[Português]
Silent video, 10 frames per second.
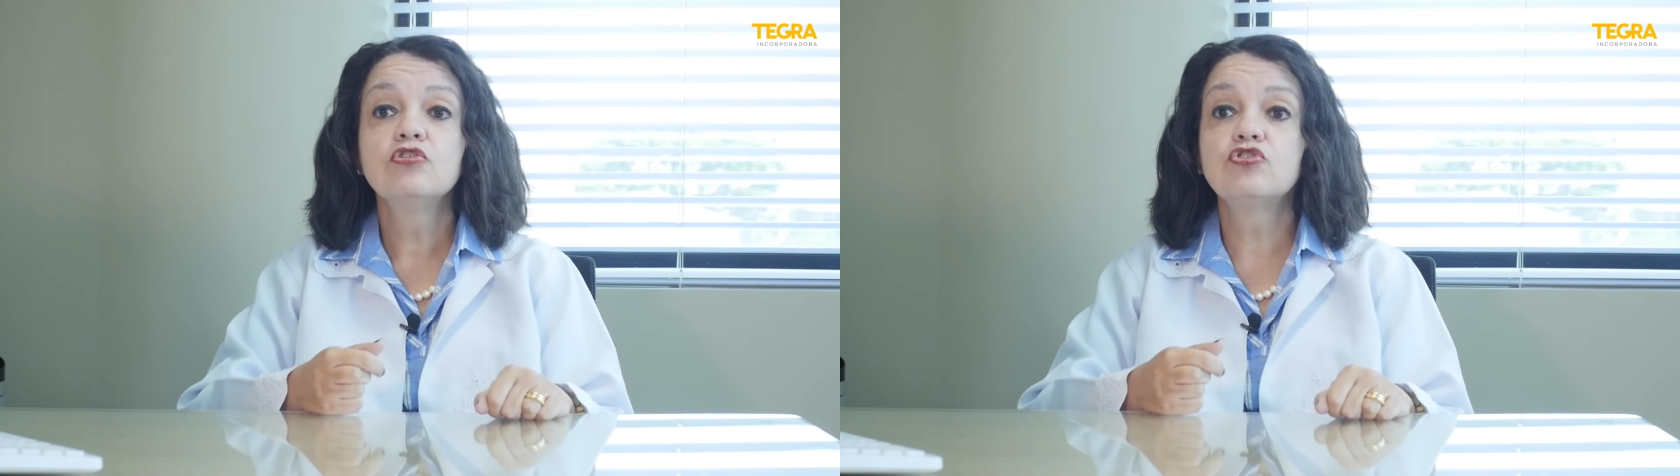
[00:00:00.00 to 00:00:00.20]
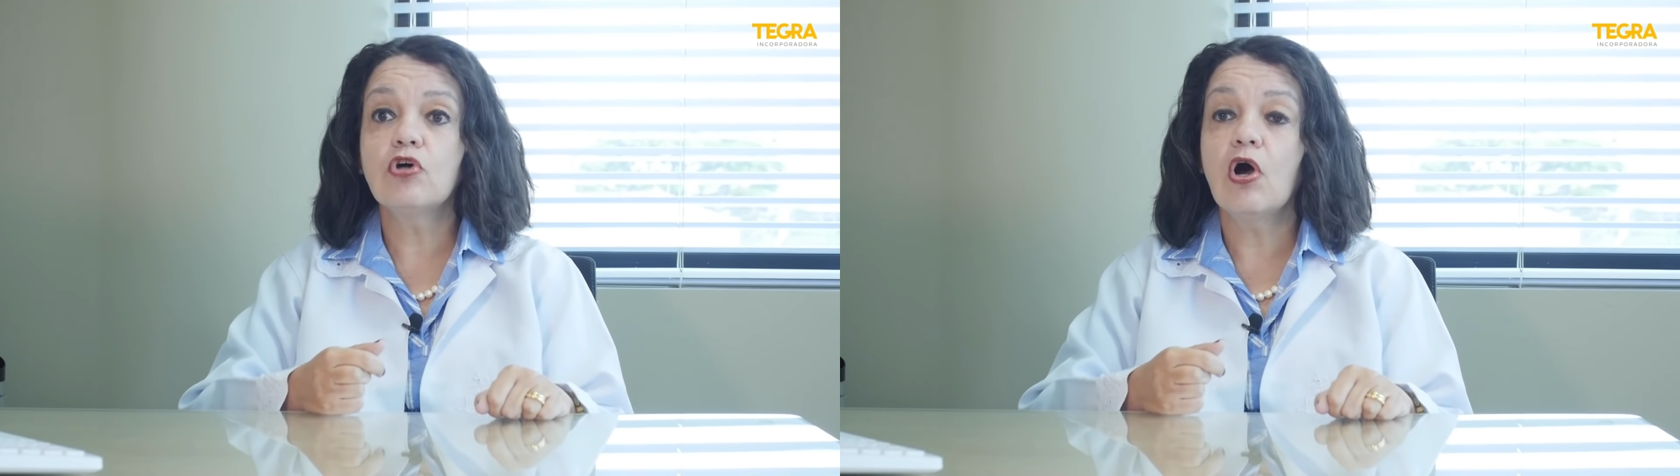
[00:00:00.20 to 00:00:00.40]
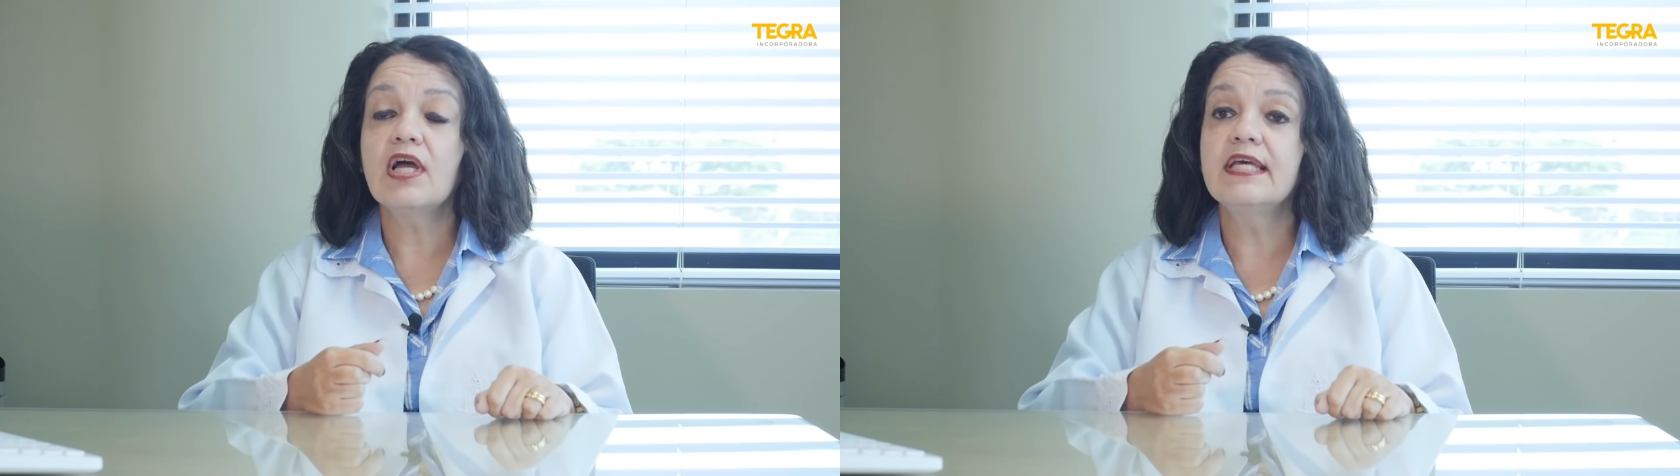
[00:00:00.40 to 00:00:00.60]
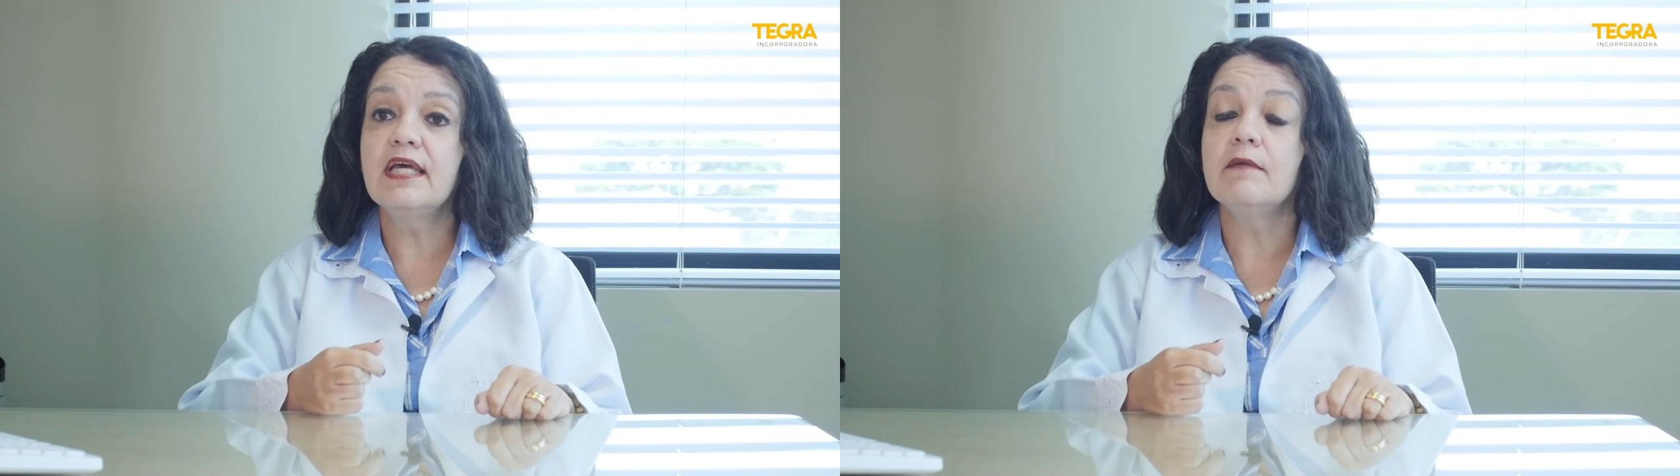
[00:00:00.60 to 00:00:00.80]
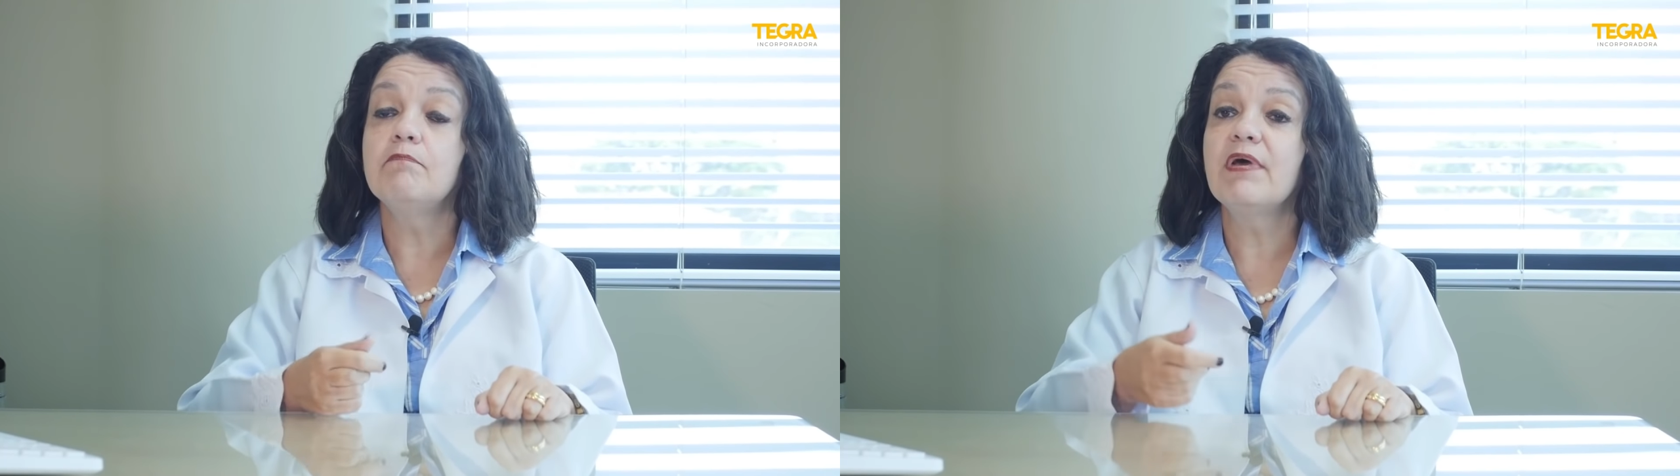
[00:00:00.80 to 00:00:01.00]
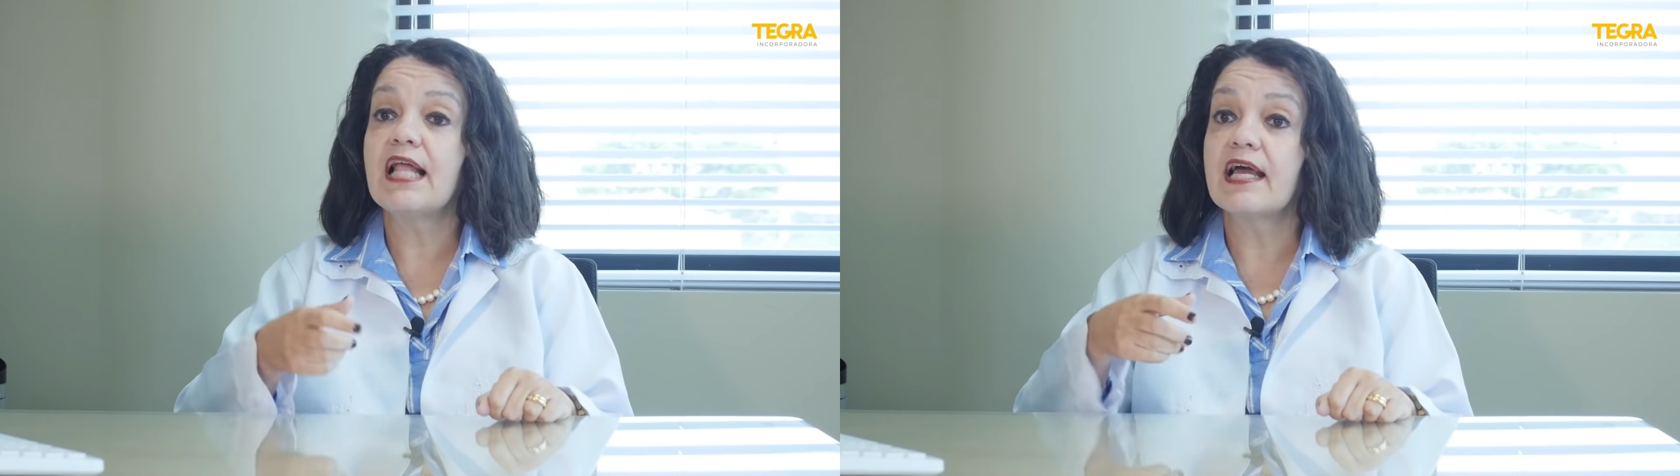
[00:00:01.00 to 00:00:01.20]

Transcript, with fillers: só que pela